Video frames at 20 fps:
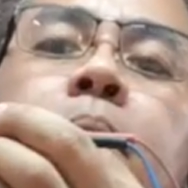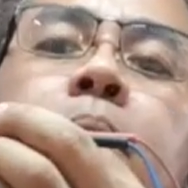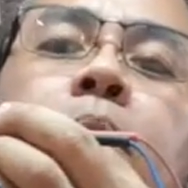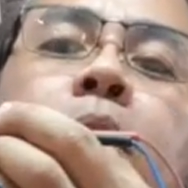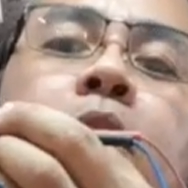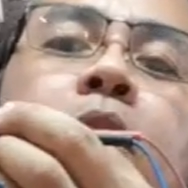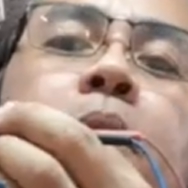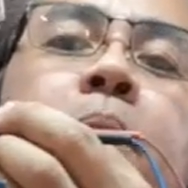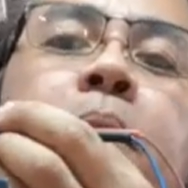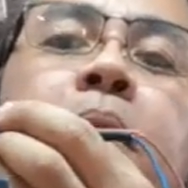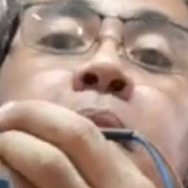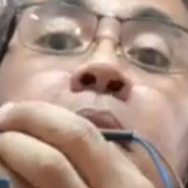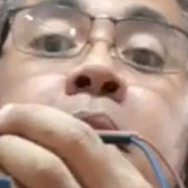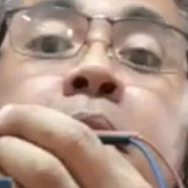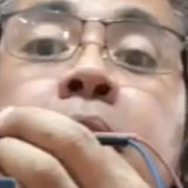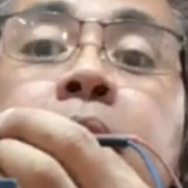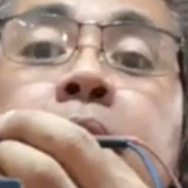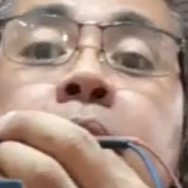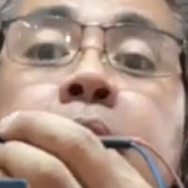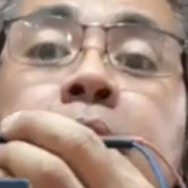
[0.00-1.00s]
oh, may
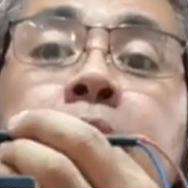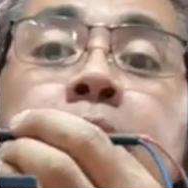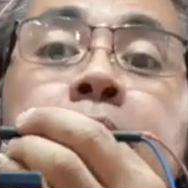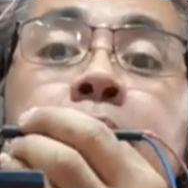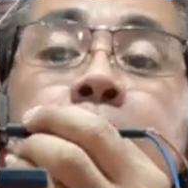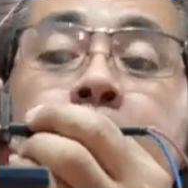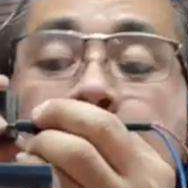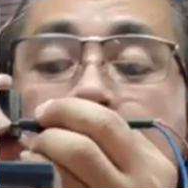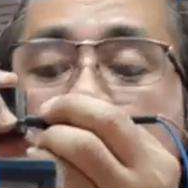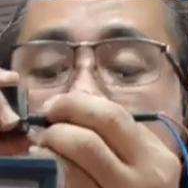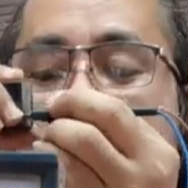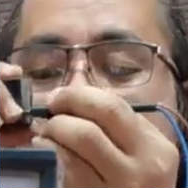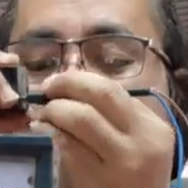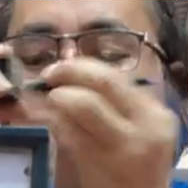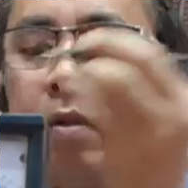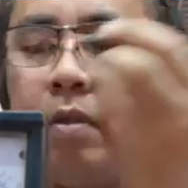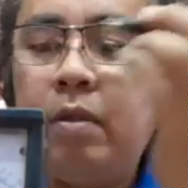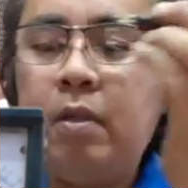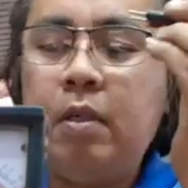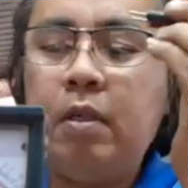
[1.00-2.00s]
resistance di ba po
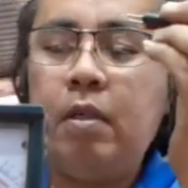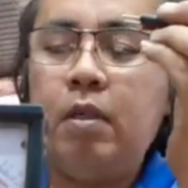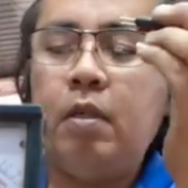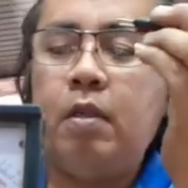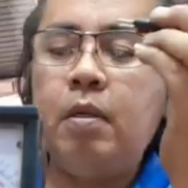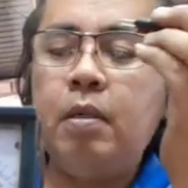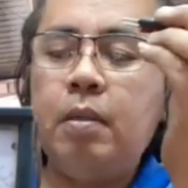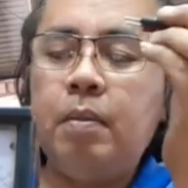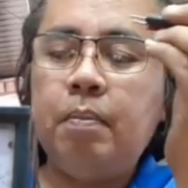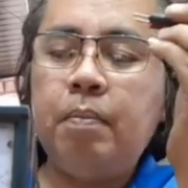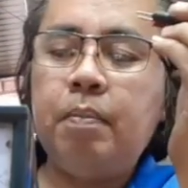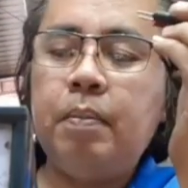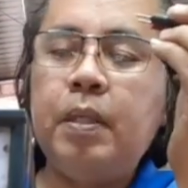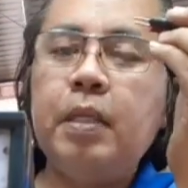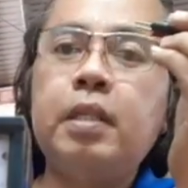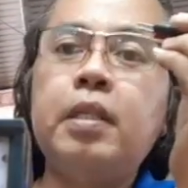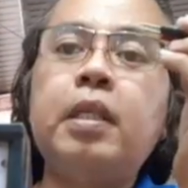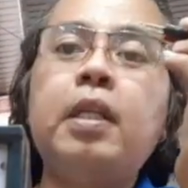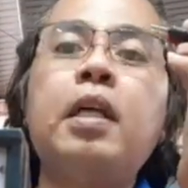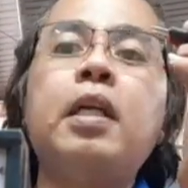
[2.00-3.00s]
pag
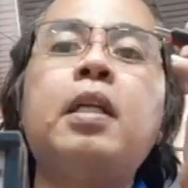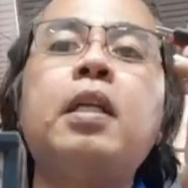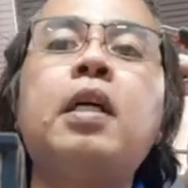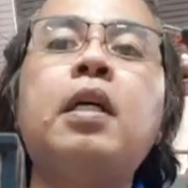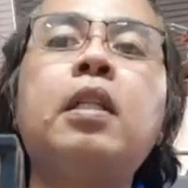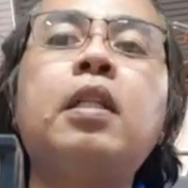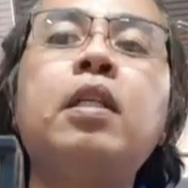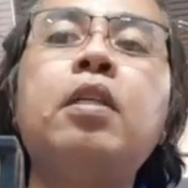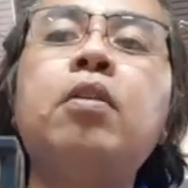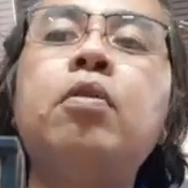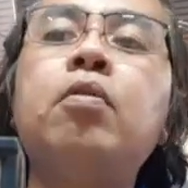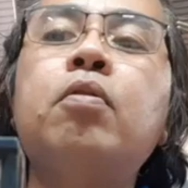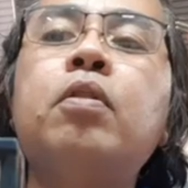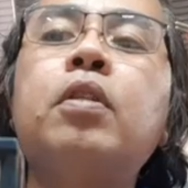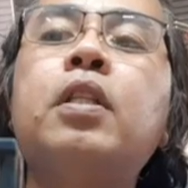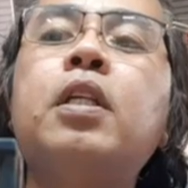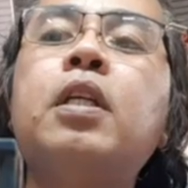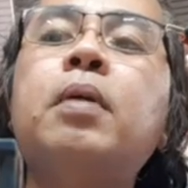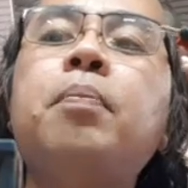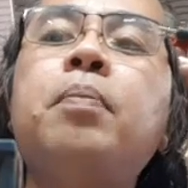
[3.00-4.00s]
tinek natin yung 3